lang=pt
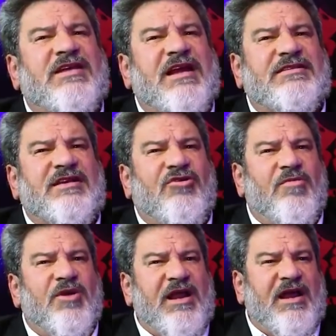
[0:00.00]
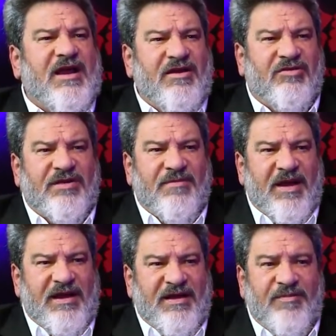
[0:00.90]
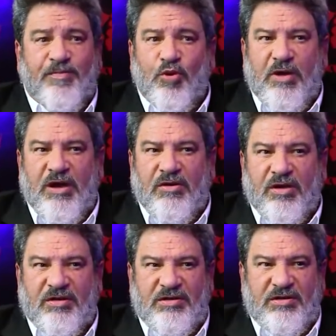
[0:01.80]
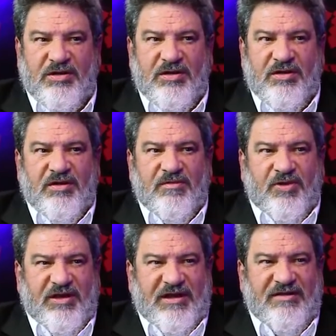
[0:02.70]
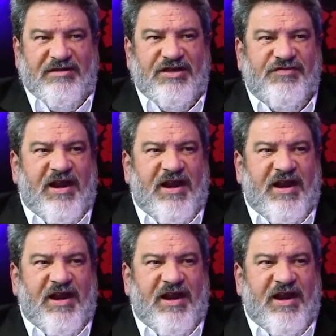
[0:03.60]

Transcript: você que se comunica e eu também em público. Hum. Portanto, é